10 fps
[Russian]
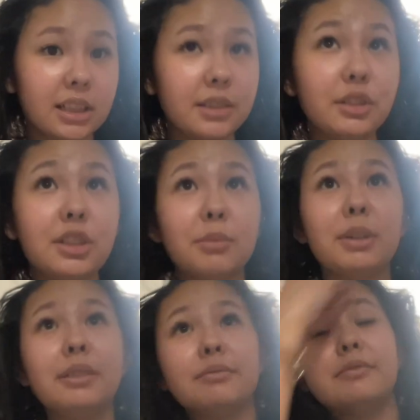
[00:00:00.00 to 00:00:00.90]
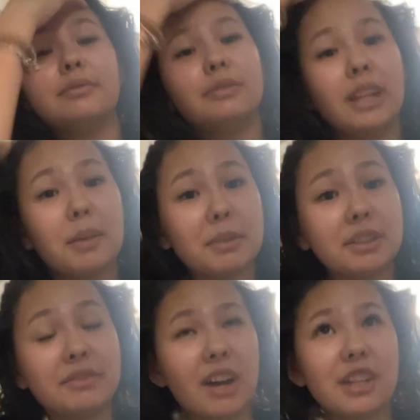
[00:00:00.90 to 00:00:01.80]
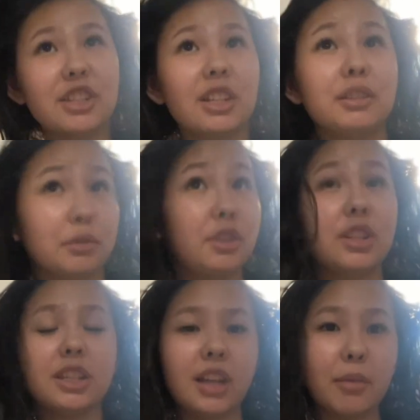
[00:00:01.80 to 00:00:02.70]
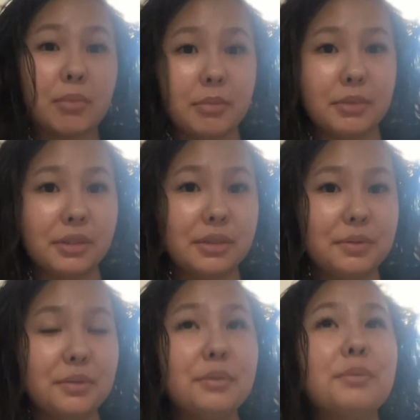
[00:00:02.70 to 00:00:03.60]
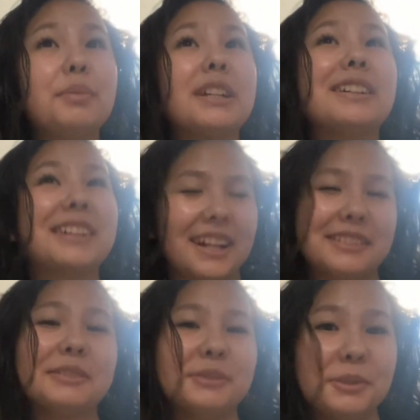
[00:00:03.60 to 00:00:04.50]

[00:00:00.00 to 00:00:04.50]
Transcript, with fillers: девочки мои, время 2 часа ночи, я помыла свою прекрасную